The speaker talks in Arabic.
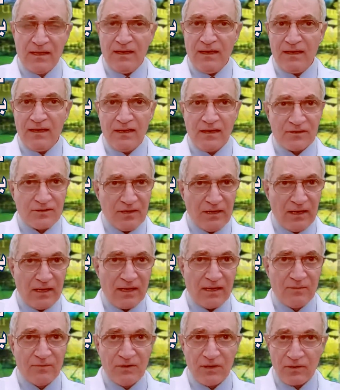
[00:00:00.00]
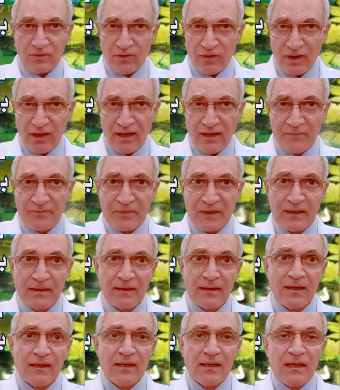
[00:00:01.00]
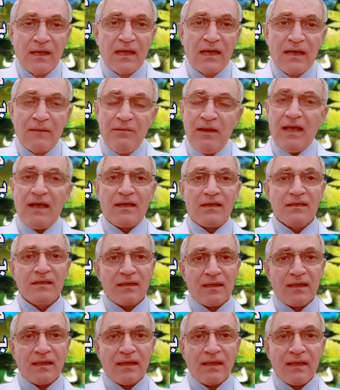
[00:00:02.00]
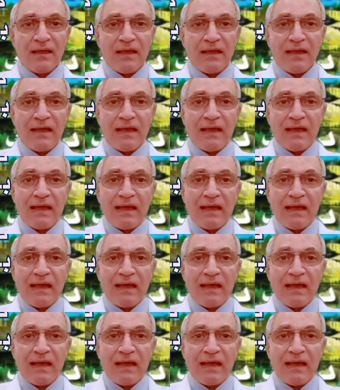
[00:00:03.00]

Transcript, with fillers: العلاج العام للقرحة؟ بالحقيقة